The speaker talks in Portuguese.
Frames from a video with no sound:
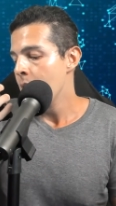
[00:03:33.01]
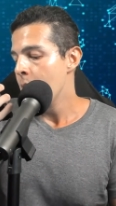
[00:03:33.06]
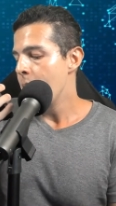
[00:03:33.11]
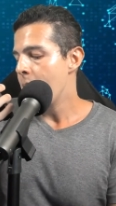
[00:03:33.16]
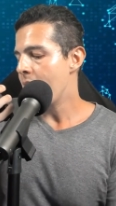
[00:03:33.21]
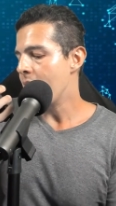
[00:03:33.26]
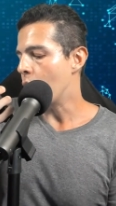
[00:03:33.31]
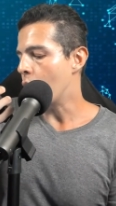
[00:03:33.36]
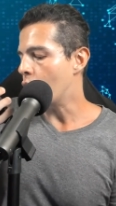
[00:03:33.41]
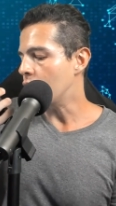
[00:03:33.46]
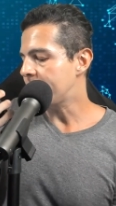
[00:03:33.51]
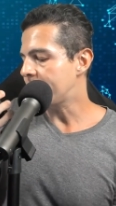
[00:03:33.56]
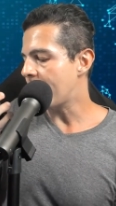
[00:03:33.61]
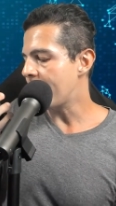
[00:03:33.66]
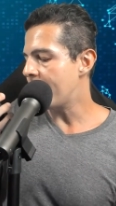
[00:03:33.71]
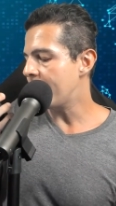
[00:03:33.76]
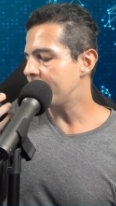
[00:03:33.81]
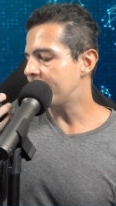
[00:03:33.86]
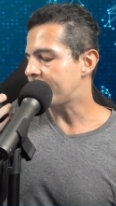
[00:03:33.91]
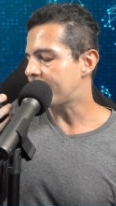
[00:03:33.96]
Bem, eu
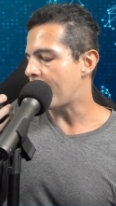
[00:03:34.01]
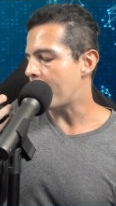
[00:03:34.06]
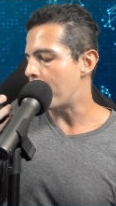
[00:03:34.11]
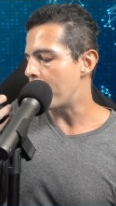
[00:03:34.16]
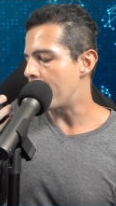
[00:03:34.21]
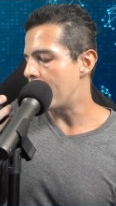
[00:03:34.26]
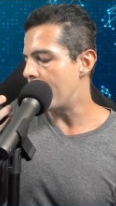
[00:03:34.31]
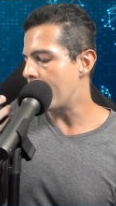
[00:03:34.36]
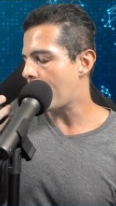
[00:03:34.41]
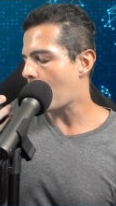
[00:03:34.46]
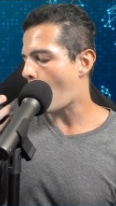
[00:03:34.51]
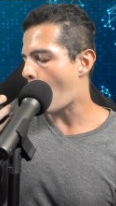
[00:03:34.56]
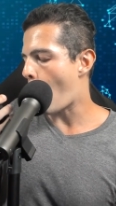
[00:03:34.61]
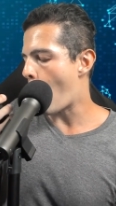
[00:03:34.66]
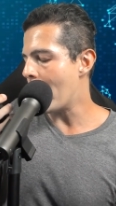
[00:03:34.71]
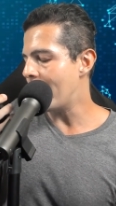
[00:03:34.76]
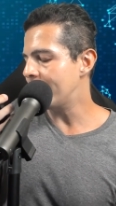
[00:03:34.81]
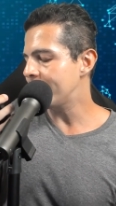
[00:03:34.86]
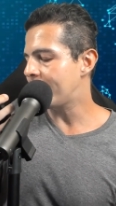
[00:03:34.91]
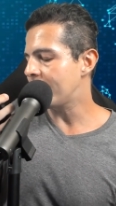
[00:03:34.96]
gostaria de saber
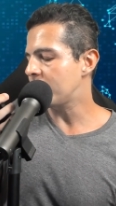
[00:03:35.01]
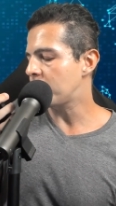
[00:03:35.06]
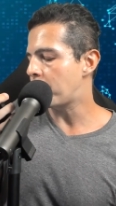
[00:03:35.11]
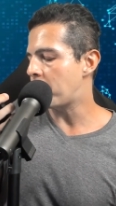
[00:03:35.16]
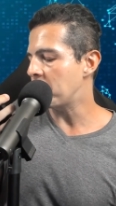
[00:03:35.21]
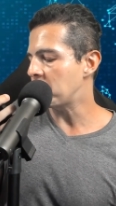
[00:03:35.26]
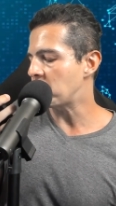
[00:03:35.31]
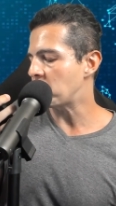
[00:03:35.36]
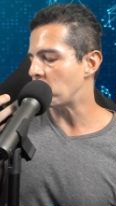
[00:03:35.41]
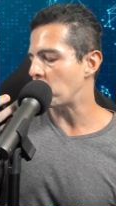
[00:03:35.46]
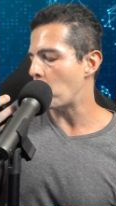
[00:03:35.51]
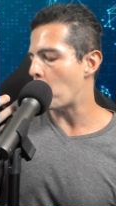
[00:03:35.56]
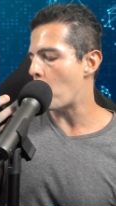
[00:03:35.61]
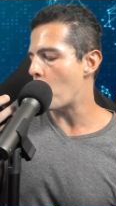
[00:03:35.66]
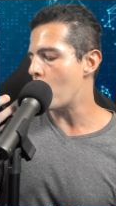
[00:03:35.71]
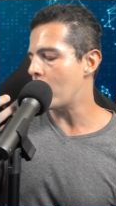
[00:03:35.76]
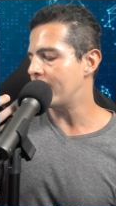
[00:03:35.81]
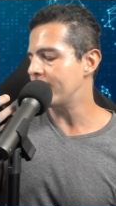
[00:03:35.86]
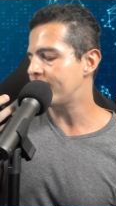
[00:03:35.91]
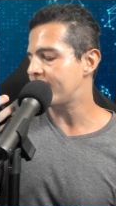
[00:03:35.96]
quantas
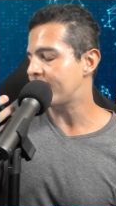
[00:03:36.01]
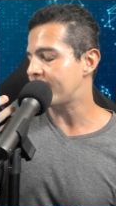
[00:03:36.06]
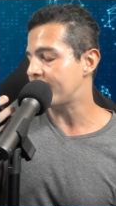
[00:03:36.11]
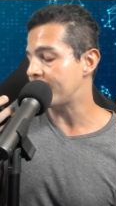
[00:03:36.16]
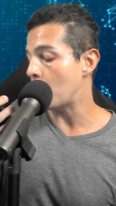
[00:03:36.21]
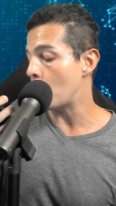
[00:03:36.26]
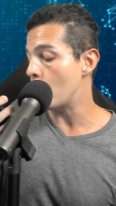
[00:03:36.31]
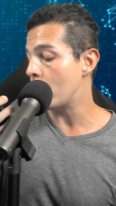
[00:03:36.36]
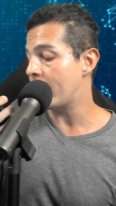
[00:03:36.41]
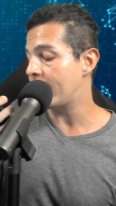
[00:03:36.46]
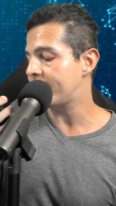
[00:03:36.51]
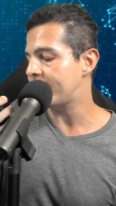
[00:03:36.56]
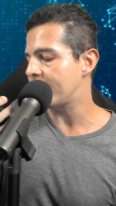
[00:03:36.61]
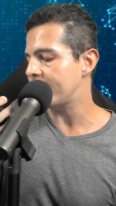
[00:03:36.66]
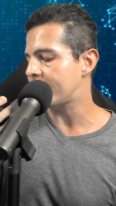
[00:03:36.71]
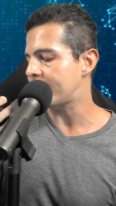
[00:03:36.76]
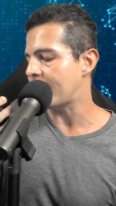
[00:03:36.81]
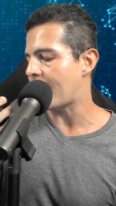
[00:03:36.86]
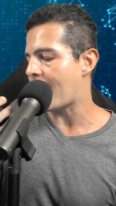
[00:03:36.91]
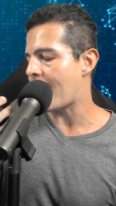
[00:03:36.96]
pessoas são
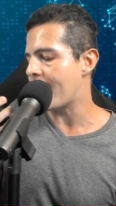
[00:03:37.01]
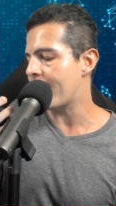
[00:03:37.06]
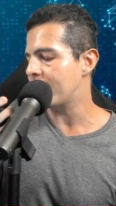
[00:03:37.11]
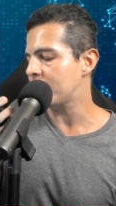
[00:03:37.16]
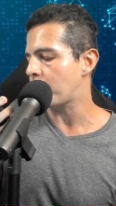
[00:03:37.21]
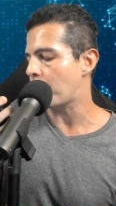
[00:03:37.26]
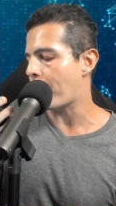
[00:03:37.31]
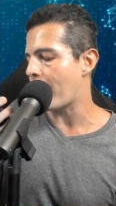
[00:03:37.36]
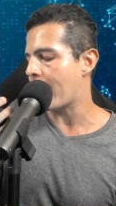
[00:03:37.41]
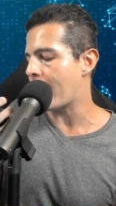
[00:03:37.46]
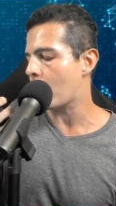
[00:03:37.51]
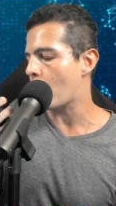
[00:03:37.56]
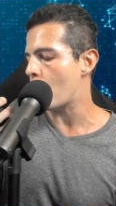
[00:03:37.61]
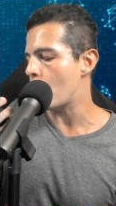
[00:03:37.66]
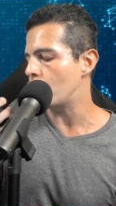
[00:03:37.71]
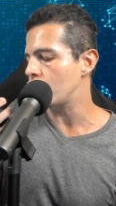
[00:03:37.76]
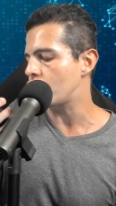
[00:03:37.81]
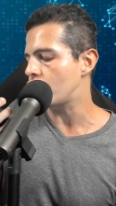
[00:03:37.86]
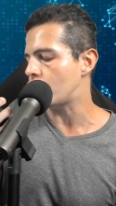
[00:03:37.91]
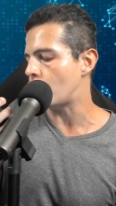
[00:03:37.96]
necessárias para
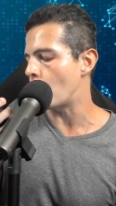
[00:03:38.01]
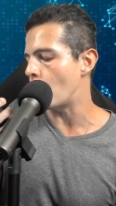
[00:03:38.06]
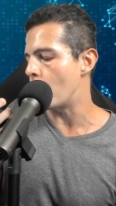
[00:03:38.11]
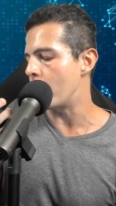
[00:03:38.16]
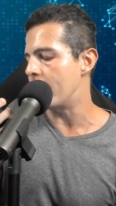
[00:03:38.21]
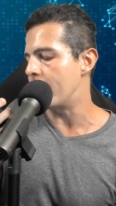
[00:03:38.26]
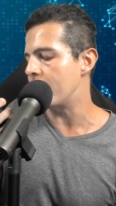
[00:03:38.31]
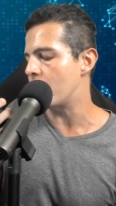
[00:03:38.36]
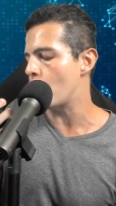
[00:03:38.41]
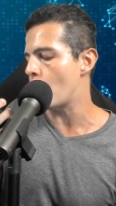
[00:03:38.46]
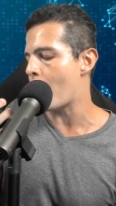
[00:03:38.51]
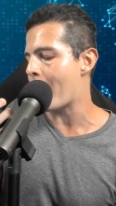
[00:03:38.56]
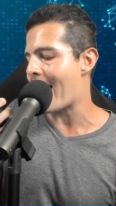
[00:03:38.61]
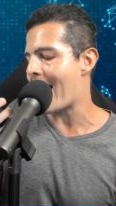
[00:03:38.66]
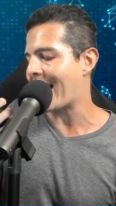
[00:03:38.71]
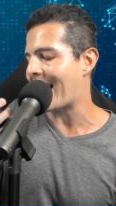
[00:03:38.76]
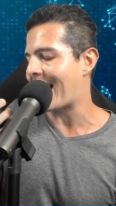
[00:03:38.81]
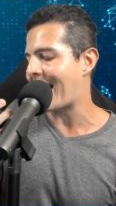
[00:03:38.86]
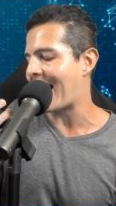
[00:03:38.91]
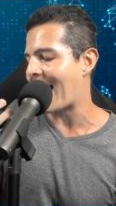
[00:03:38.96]
construir
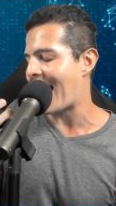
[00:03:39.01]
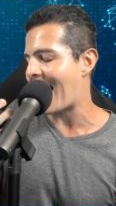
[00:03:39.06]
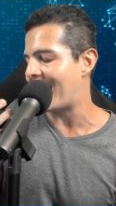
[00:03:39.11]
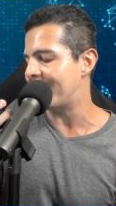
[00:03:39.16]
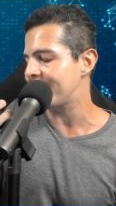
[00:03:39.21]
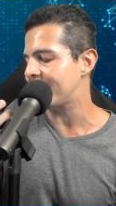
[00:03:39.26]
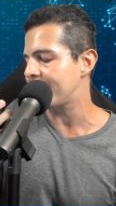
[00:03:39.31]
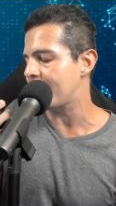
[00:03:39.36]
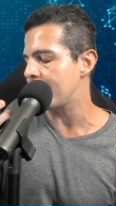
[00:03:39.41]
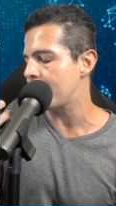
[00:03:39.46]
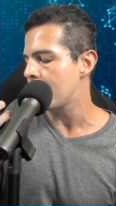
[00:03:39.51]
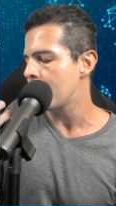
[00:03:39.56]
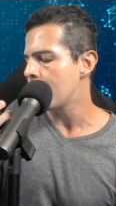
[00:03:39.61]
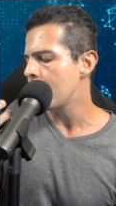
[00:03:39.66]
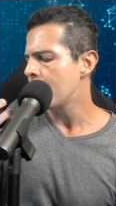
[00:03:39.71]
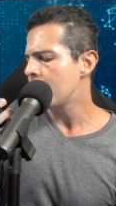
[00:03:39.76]
uma casa